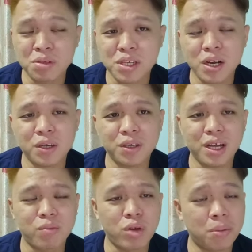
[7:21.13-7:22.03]
Besar
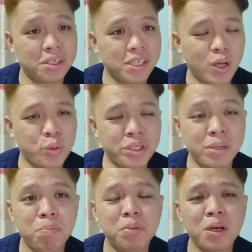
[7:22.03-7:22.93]
Kedah Muhammad
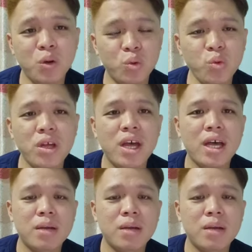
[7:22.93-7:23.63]
Sanusi perlu